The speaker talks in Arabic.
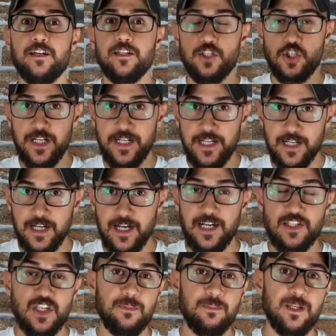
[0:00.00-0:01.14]
شيء
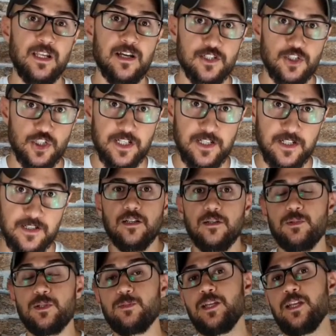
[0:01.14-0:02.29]
احسن من لا شيء
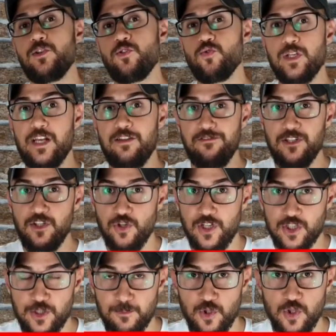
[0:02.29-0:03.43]
بتمنى يكون هالفيديو
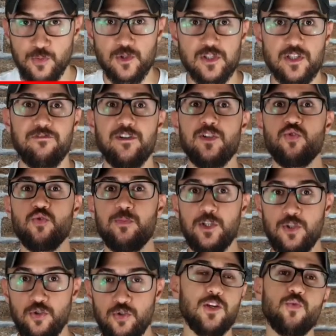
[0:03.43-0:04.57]
عجبكم واستفدتوا
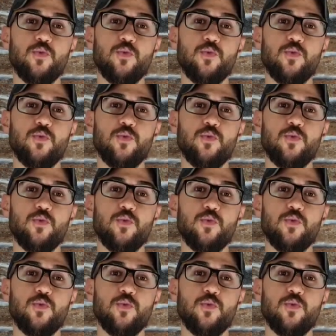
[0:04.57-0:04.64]
منه